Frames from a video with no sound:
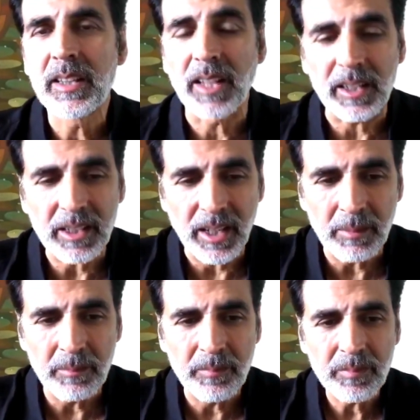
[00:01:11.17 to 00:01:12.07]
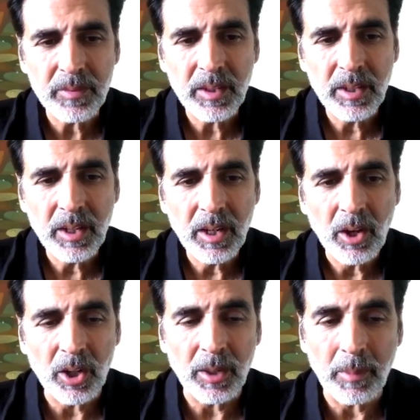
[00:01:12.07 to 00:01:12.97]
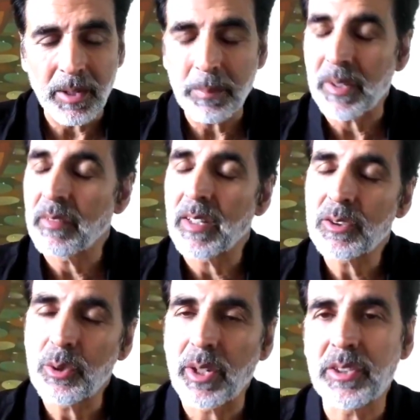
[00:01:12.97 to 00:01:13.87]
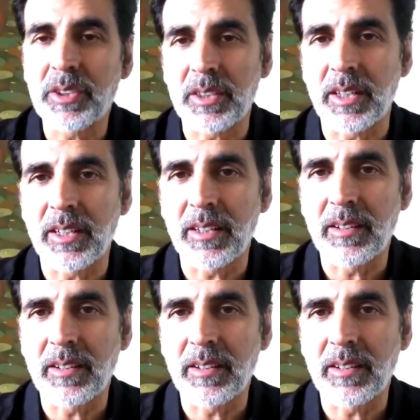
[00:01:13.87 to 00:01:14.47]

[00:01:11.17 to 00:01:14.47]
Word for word: ताकि हम और हमारे परिवार सुरक्षित रहें